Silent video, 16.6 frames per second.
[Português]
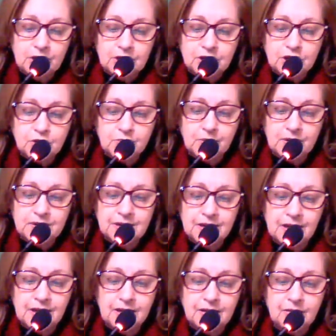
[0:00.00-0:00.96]
a gente pode dizer
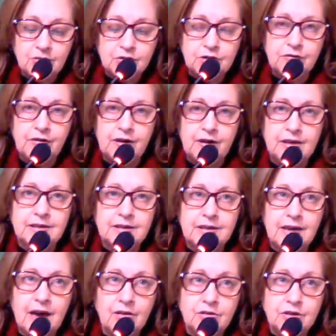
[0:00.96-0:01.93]
que ele tem um
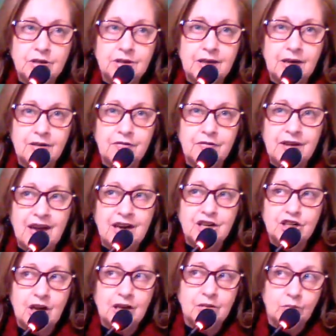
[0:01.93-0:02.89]
diferencial de ter
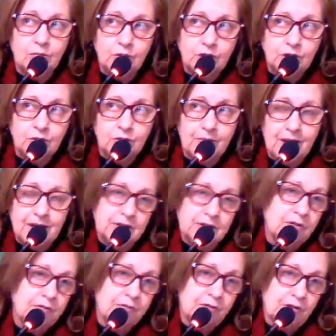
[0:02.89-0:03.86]
viajado muito mais
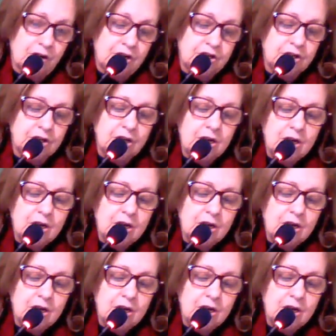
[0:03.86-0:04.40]
que o Freud.